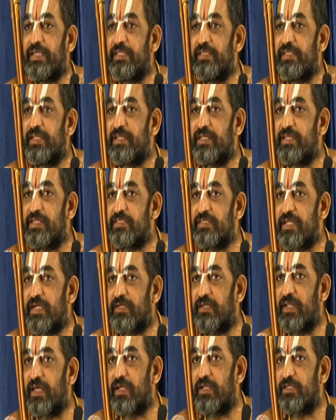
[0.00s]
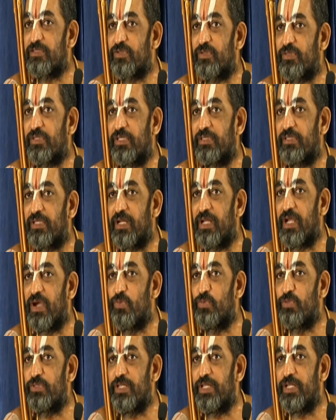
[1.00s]
ఈయన దగ్గర నుంచి అట్లాగ
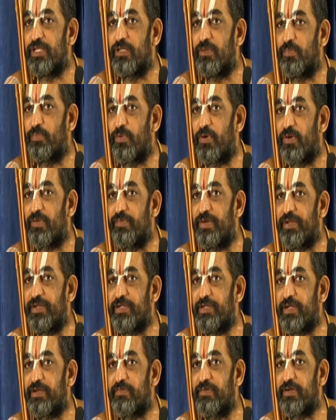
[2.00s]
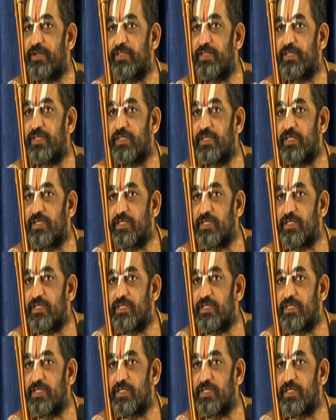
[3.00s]
స్వతంత్రంగా వదిలి ఎగిరిపోవడం అనేటటువంటిది